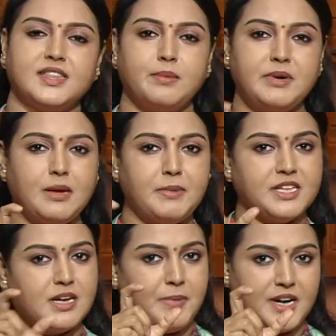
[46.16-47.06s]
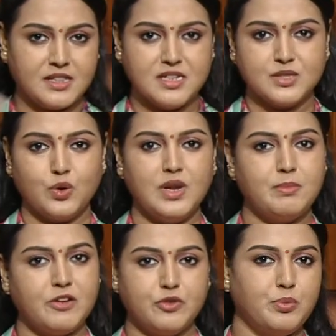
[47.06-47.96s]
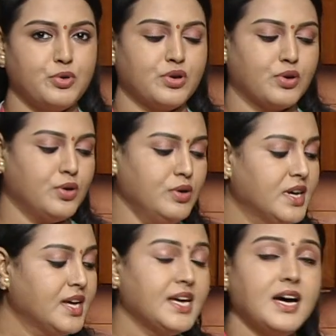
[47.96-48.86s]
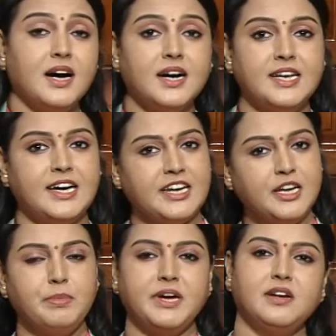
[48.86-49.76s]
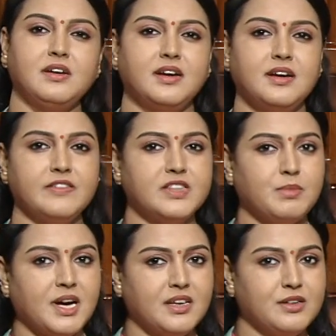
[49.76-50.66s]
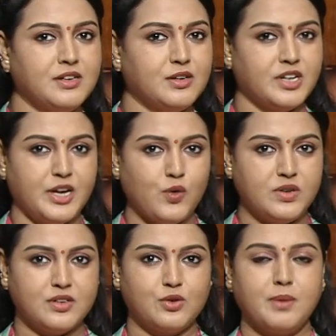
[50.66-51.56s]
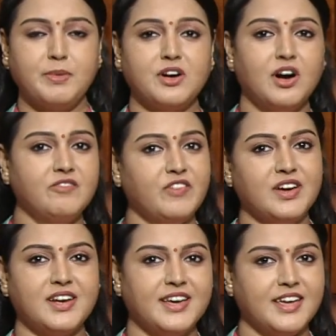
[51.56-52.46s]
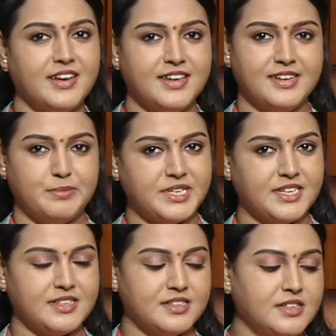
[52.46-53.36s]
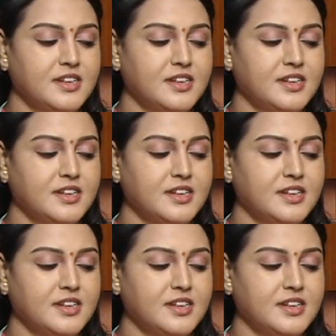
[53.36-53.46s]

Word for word: தமிழில் பார்த்தீங்கன்னா பக்கத்தில் சோள மாவுன்னு போட்டிருக்கோம் நிறைய பேருக்கு ரெண்டு விதமான ஒரு டவுட் இருக்கும் அப்போ கார்ன்ஃப்ளவர்னா என்ன அப்படிங்கிறது